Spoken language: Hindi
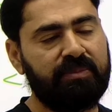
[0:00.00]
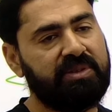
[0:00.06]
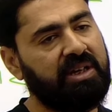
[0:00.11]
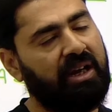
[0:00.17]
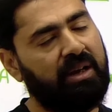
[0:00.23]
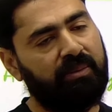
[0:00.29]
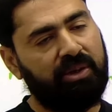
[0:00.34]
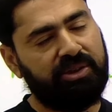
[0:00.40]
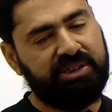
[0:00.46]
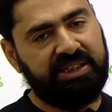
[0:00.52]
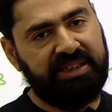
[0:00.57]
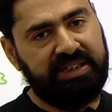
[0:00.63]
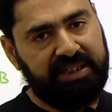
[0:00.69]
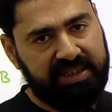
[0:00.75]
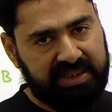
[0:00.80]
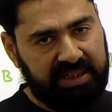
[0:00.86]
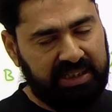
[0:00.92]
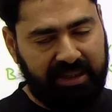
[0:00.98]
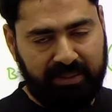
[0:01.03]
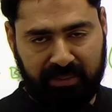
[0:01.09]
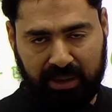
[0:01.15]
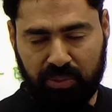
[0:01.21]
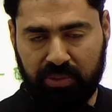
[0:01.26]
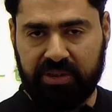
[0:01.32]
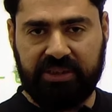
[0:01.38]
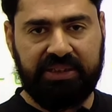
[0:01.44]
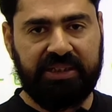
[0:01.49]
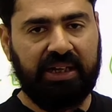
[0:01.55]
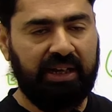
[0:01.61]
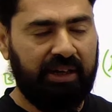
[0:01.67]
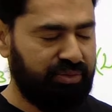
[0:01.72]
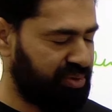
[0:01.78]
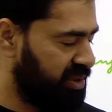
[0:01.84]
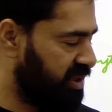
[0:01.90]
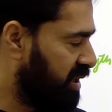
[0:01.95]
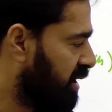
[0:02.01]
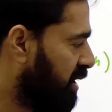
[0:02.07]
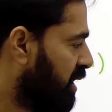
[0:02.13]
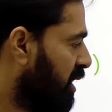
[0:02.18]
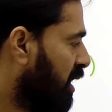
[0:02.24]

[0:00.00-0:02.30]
मतलब चीनी का ज्यादा अमाउंट दिया है उसने